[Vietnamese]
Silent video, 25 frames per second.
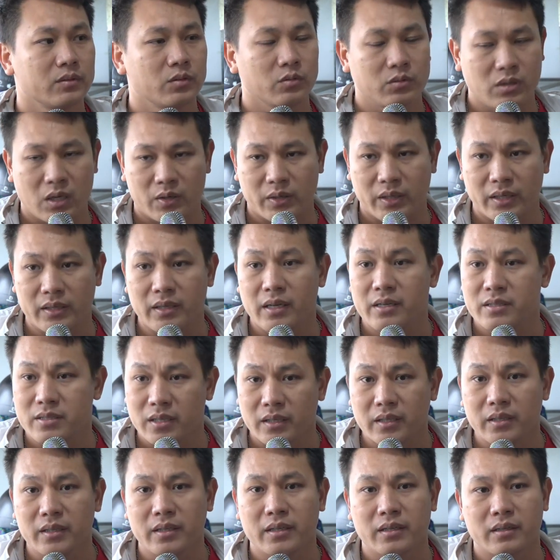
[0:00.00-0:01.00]
chúng ta đến đây
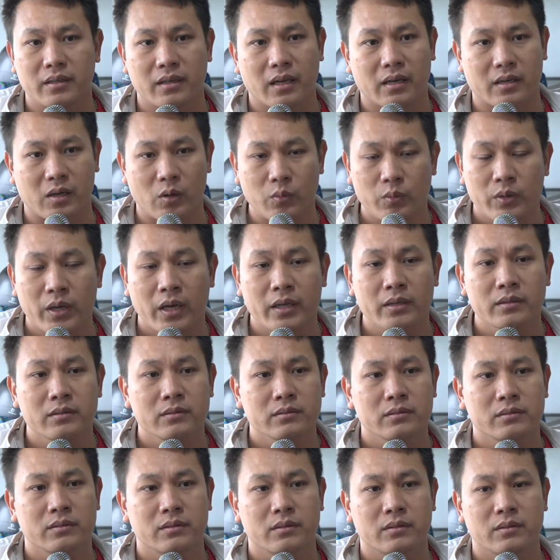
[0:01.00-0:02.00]
chơi là cống hiến
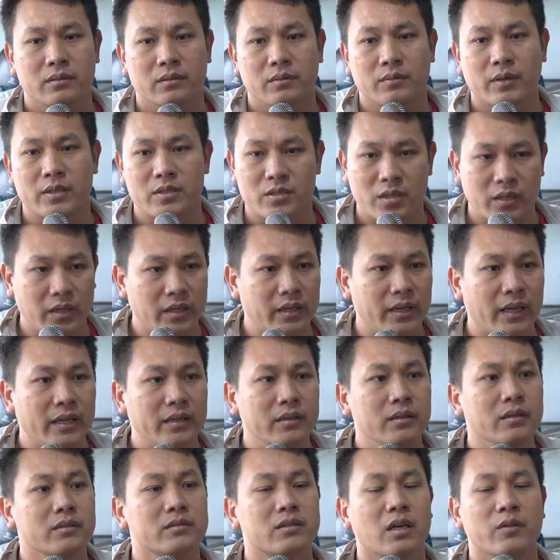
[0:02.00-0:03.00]
và chơi
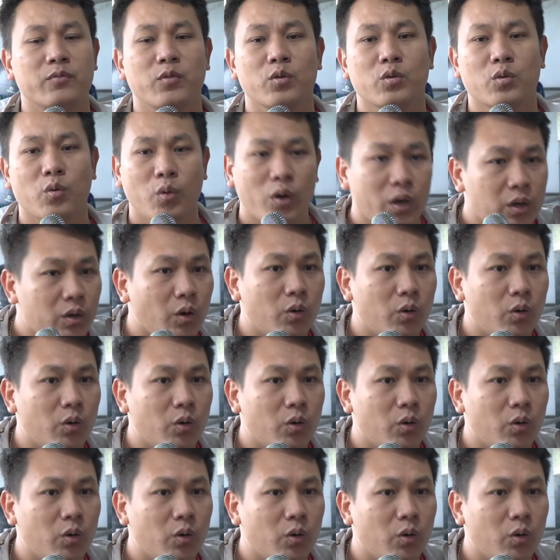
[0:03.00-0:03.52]
đến những giây phút cuối